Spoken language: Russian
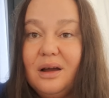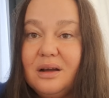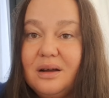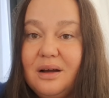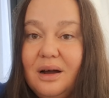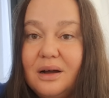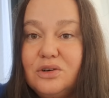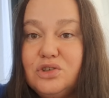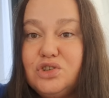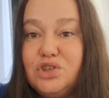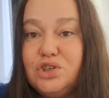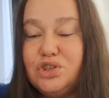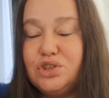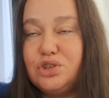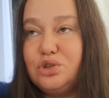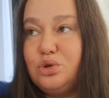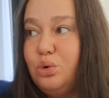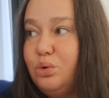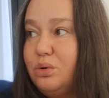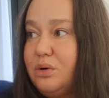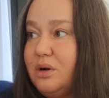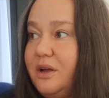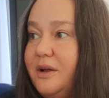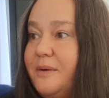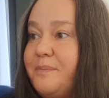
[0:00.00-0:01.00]
как же
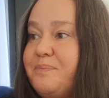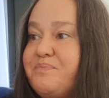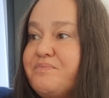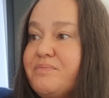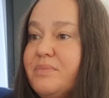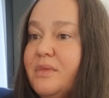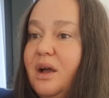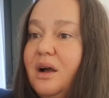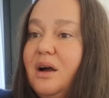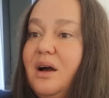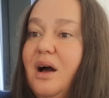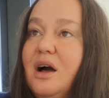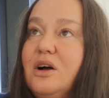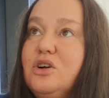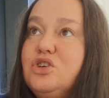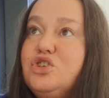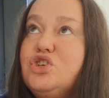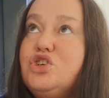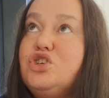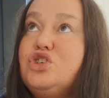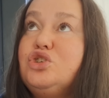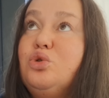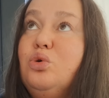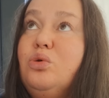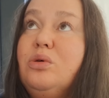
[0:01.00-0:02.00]
шторы, как же
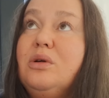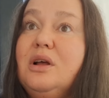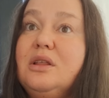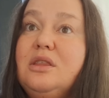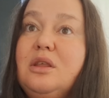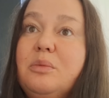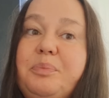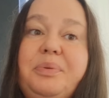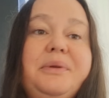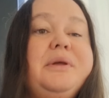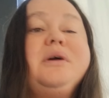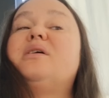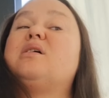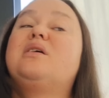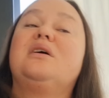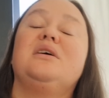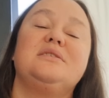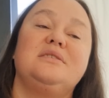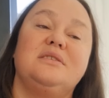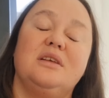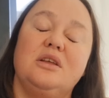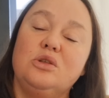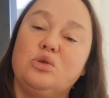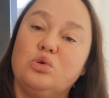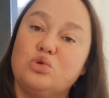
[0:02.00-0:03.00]
шторы, это
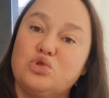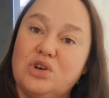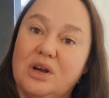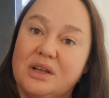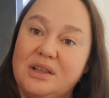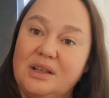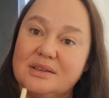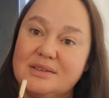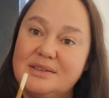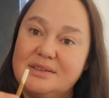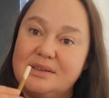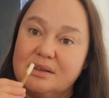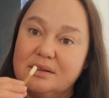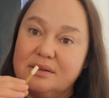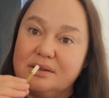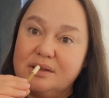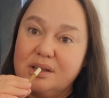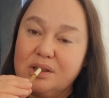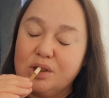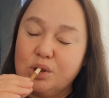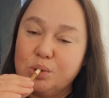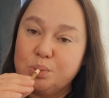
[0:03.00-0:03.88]
прекрасно, они тоже хотят сделать.